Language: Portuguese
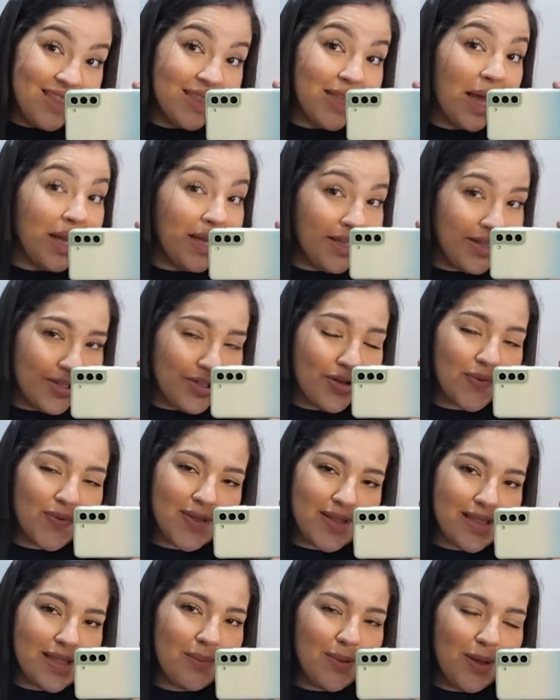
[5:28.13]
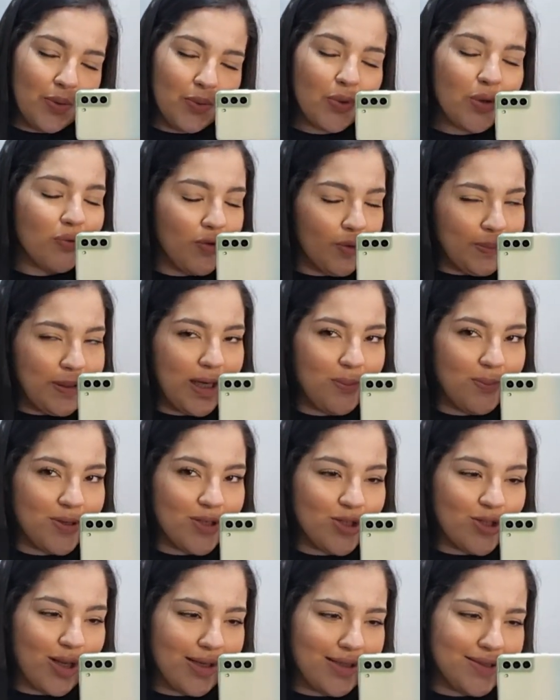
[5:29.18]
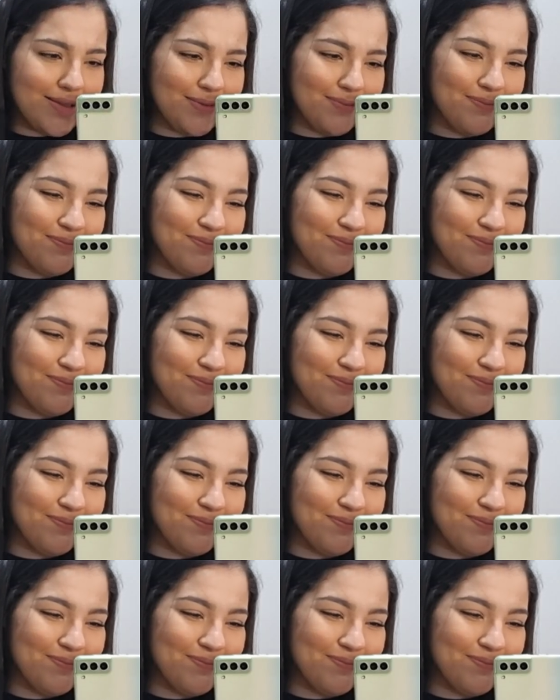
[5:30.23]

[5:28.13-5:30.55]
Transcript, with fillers: A Lita já fique sabendo que eu vou pegar emprestada.